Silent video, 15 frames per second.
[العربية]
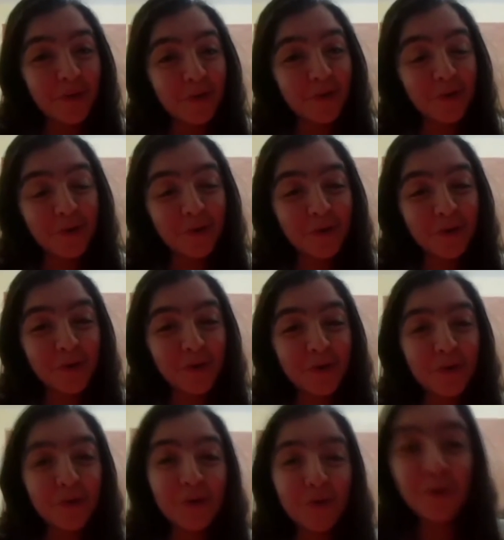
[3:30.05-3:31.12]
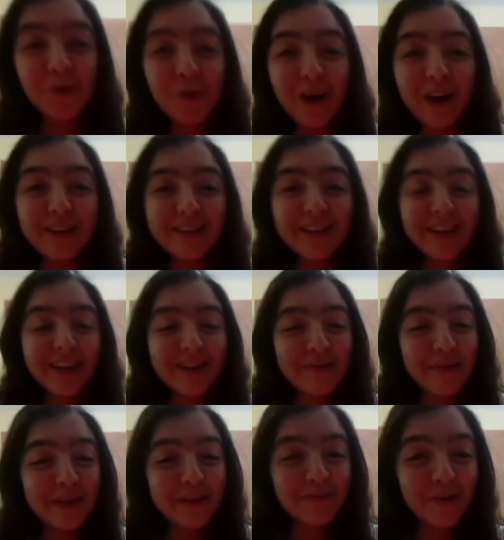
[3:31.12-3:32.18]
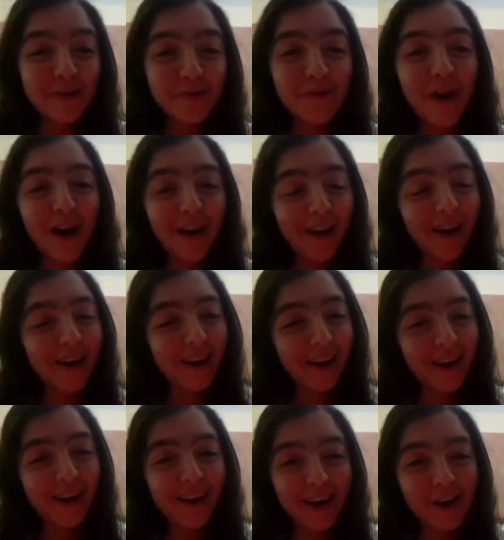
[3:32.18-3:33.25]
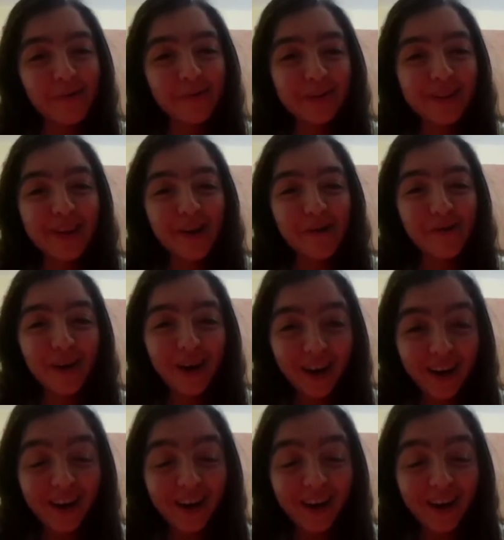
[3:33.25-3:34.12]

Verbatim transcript: واصلا ماهيش مطروحه الحكايه ومن توا